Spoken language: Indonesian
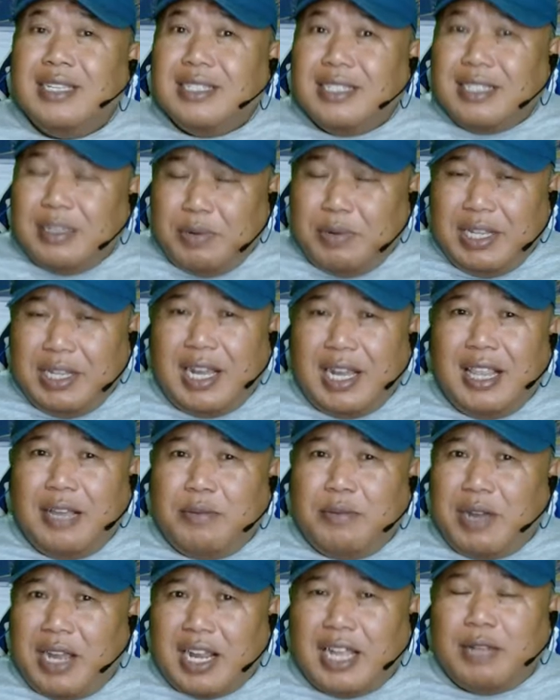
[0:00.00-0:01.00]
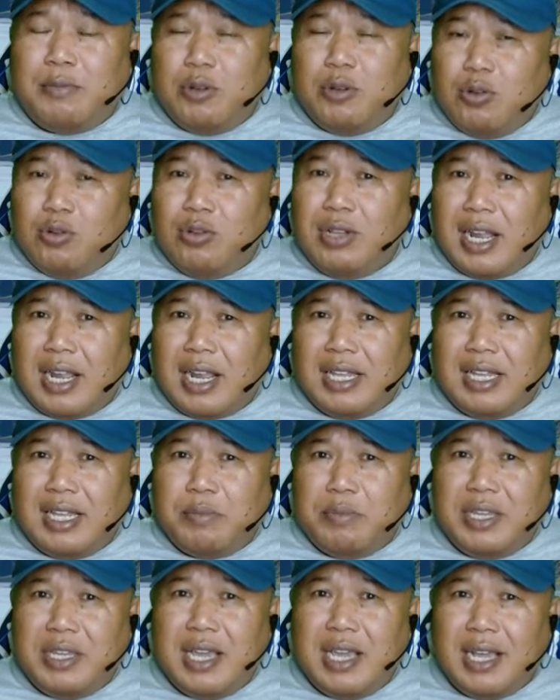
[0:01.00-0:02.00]
sahabat alam akan menggunakan
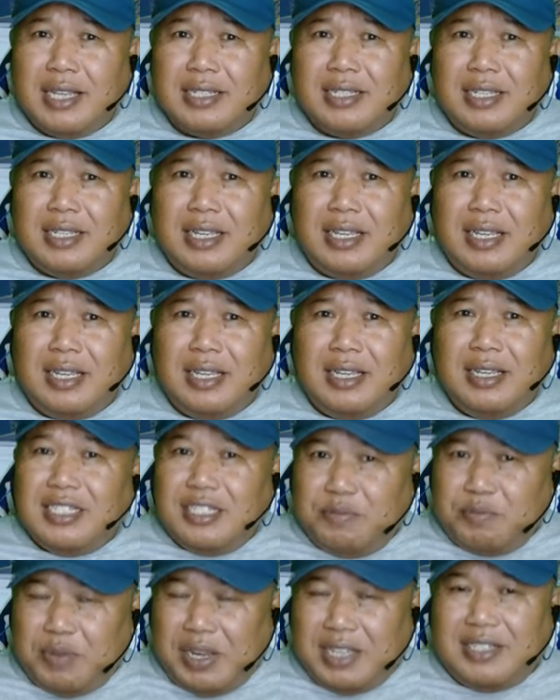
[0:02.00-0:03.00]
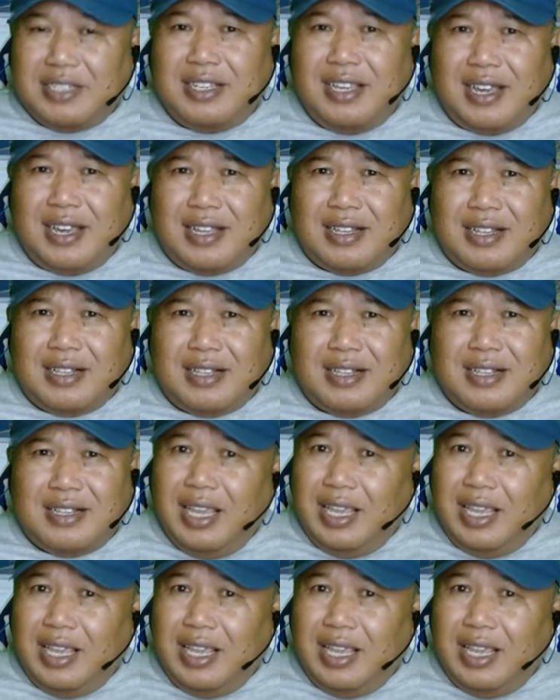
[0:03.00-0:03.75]
navigasi, spasial,